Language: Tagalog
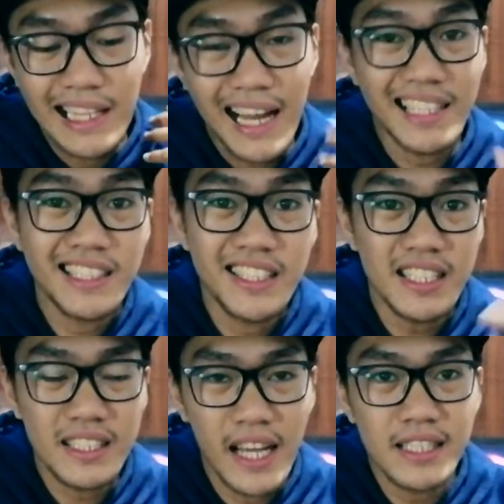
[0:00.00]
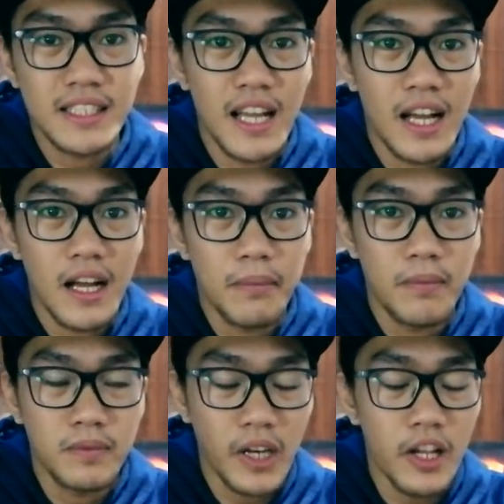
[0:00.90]
I suggest guys na
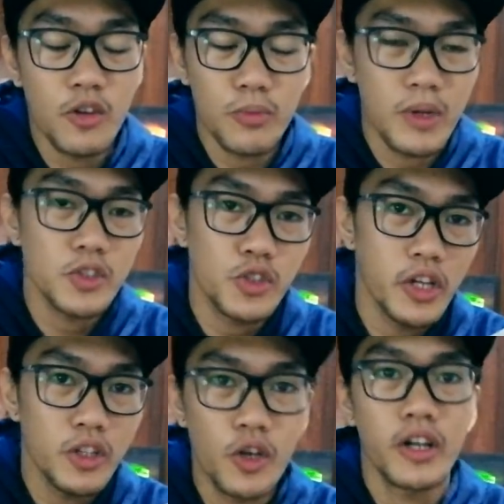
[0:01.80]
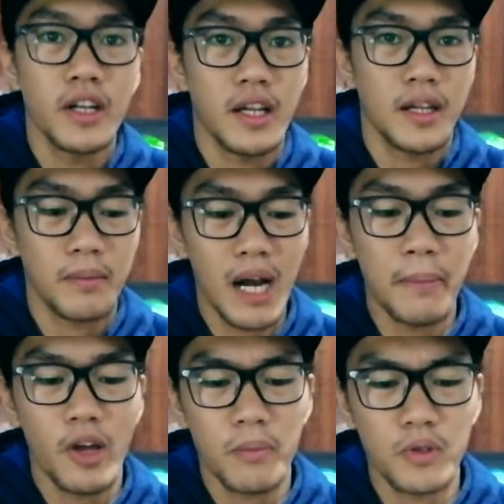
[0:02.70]
um, try nyong mag-join doon and
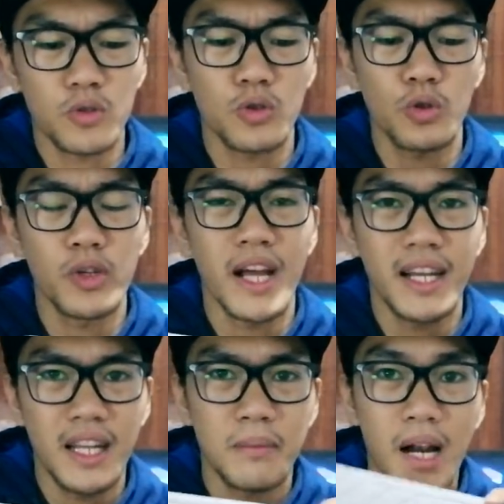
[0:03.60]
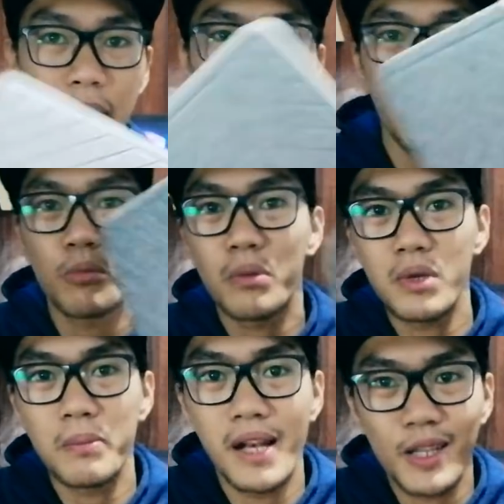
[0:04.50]
marami kayong matututunan and marami kayong
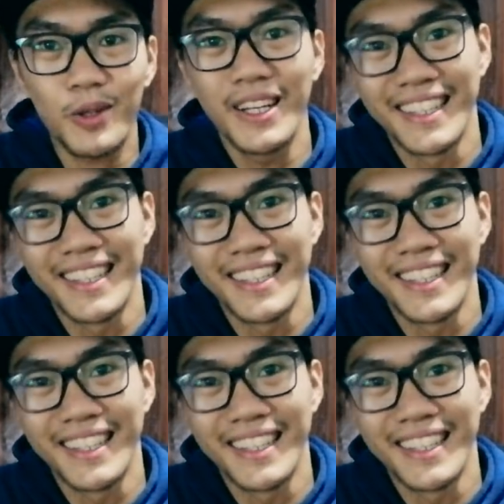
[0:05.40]
mabibili to.